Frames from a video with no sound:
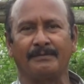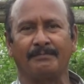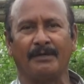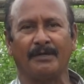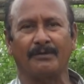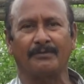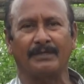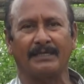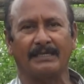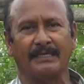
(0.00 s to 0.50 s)

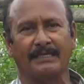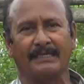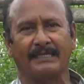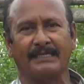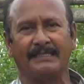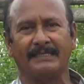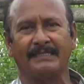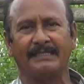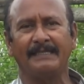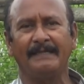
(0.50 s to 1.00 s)
మాకు రికార్డ్
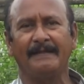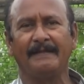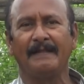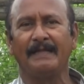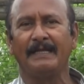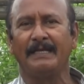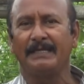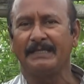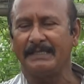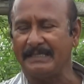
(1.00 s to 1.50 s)
అయింది
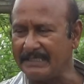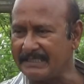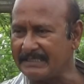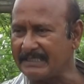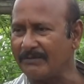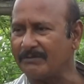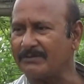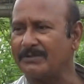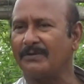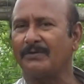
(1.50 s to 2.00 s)
ఈ
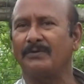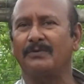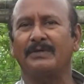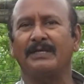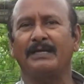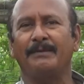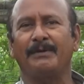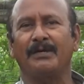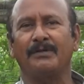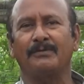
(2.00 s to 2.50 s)
సంవత్సరం
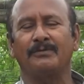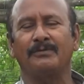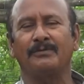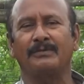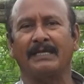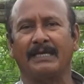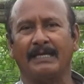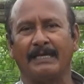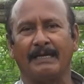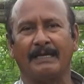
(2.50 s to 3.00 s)
కూడా మాకు
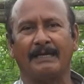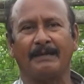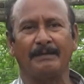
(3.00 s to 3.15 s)
ధర